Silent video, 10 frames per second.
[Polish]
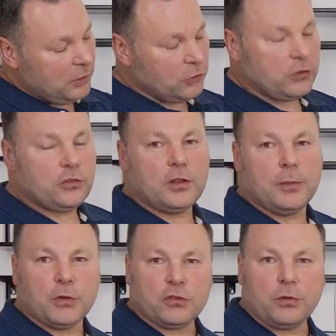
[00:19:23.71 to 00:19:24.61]
Oczywiście
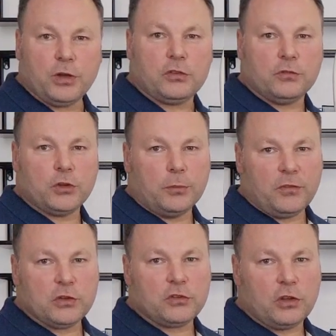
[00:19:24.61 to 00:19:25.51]
nie potrzebujecie w
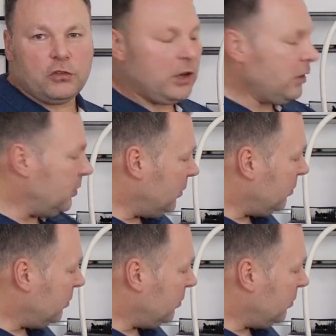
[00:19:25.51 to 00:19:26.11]
domowych sieciach,